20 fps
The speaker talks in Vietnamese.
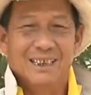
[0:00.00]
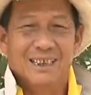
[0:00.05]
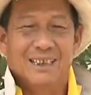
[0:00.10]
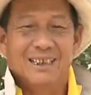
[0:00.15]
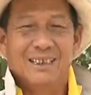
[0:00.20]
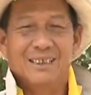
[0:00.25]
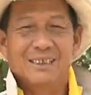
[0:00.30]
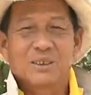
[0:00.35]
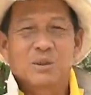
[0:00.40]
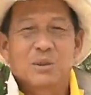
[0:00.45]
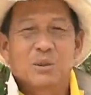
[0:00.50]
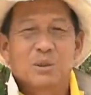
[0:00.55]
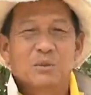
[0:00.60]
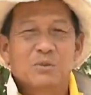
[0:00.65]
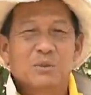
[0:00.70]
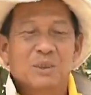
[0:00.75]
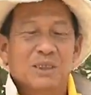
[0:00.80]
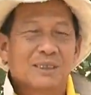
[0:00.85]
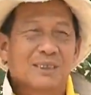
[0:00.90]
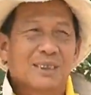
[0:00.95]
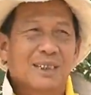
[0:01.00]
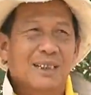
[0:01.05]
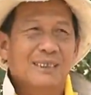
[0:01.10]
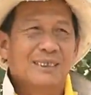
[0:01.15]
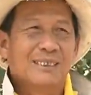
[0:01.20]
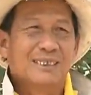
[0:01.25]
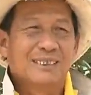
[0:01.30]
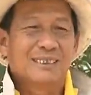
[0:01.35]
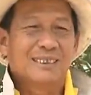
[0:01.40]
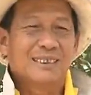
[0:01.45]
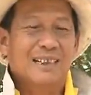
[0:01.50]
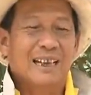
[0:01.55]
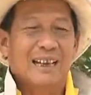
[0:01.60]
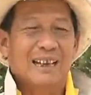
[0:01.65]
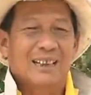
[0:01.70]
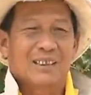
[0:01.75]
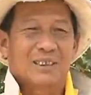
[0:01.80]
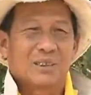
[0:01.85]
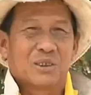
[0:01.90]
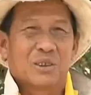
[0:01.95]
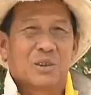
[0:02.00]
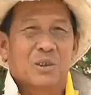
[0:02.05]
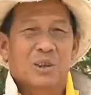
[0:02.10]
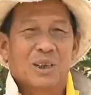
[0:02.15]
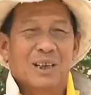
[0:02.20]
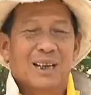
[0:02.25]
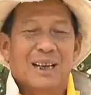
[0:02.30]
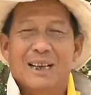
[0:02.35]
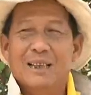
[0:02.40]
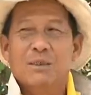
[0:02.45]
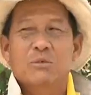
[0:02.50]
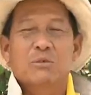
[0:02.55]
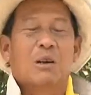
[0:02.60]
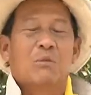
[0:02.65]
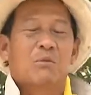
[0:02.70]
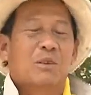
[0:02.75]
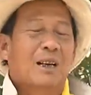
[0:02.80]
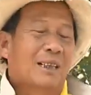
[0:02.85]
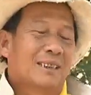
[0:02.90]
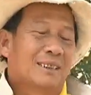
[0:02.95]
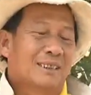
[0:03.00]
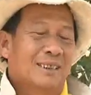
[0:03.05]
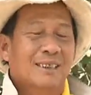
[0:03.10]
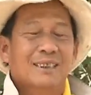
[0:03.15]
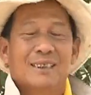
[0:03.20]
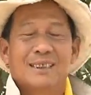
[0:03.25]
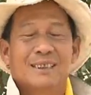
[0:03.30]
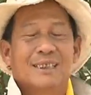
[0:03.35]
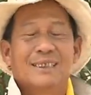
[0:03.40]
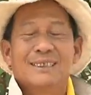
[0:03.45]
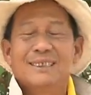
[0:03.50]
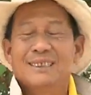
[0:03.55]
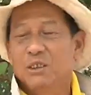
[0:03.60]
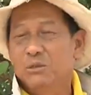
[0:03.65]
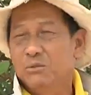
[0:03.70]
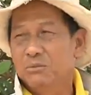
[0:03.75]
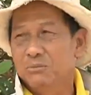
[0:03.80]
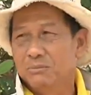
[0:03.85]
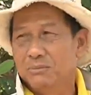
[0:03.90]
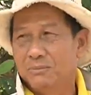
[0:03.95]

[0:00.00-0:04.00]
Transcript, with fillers: à, tôi cũng được xây được nhà rồi con cái cũng học hành tới nơi tới chốn